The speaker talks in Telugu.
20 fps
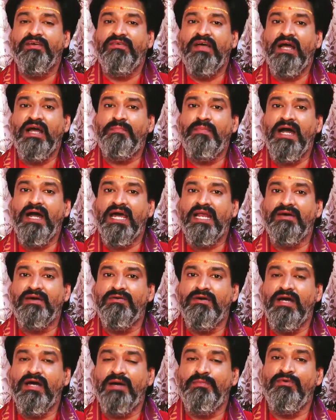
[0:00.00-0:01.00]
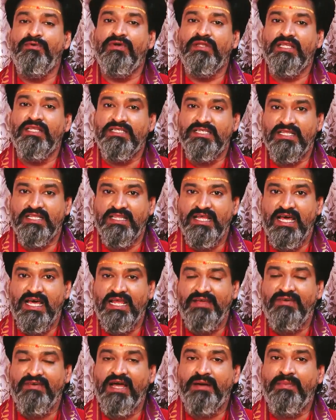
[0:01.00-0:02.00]
వ్యాపారం అభివృద్ధి
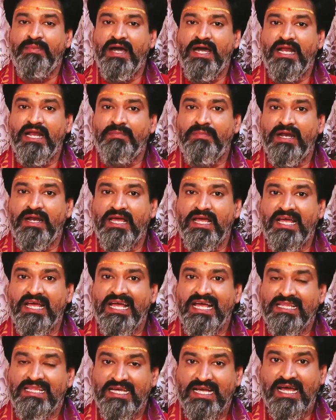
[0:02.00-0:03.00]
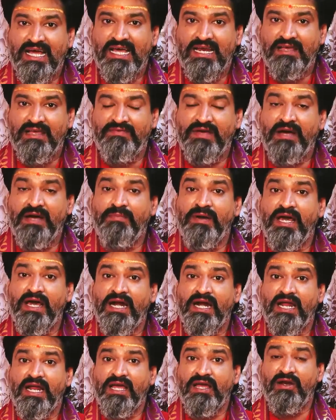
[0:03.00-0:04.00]
చెందాలి వ్యాపార పరంగా ఎదగాలి వ్యాపార
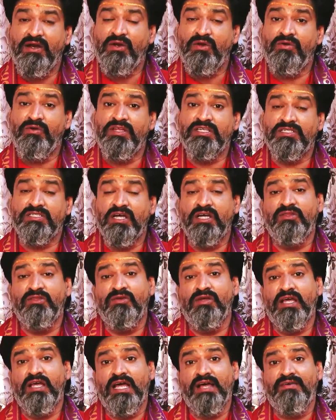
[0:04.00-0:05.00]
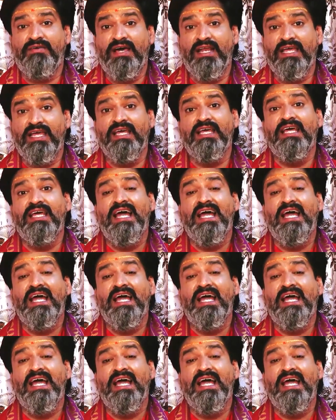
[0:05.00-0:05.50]
రంగంలో నిష్ణాతులం కావాలి